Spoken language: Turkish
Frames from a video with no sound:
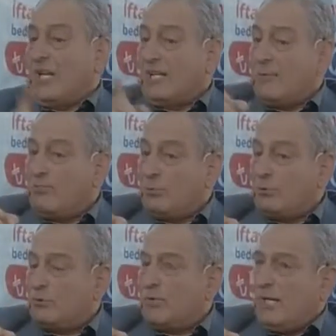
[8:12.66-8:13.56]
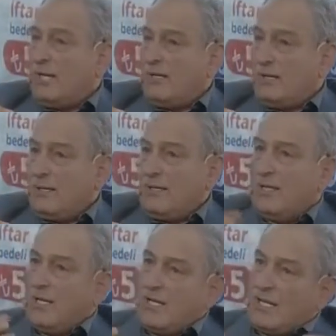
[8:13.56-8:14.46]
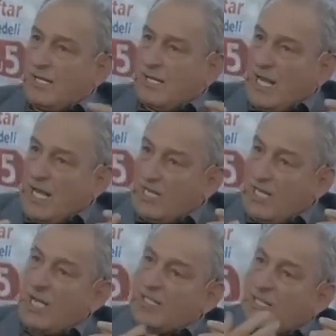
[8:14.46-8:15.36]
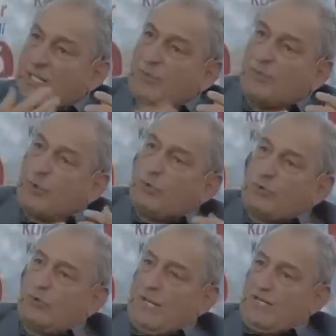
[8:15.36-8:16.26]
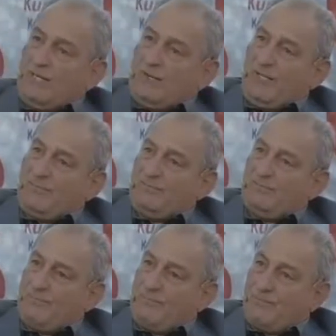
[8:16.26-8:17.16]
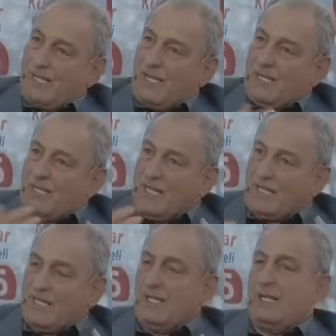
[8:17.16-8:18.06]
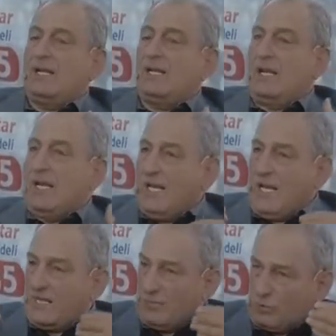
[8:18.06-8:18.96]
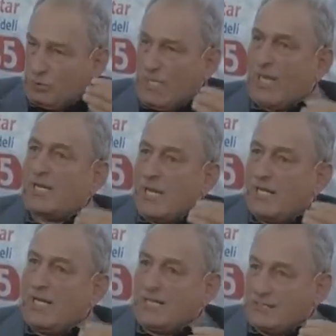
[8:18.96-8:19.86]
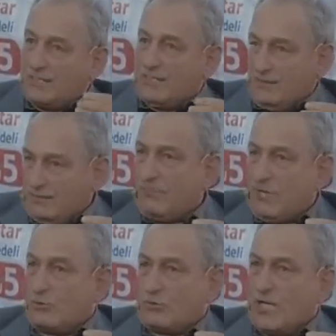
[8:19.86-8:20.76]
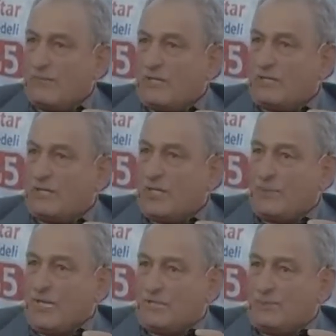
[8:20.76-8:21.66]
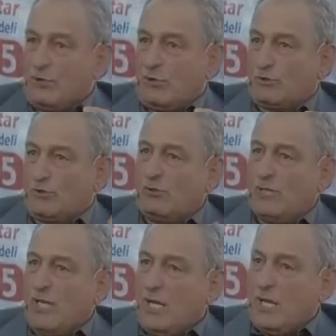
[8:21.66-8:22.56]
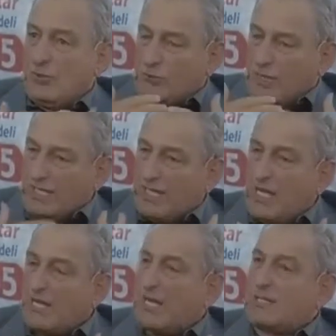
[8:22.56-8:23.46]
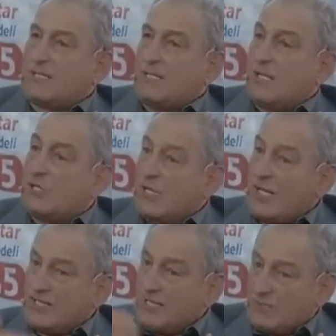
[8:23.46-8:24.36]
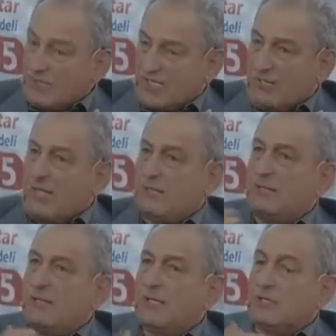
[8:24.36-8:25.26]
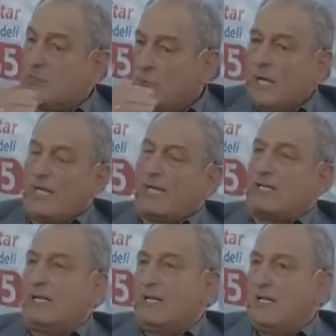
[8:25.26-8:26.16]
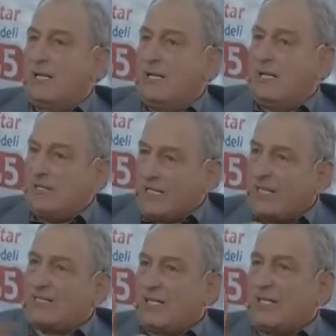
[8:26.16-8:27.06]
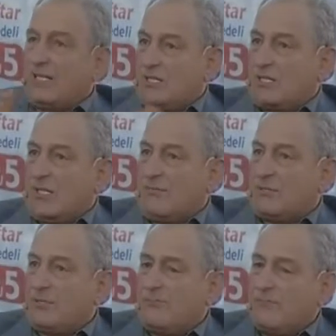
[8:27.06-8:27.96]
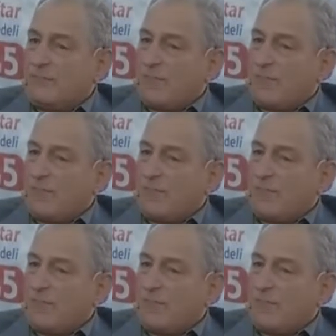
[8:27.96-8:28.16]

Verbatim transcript: tedebburun da ahlaki bir boyutu vardır efendim. Yani eğer Kur'an ahlakını 500 sayfalık kitap yazdım biliyorsun. Evet. Kur'an ahlakını incelediğimiz zaman ki bu ayetleri teker teker incelemişim.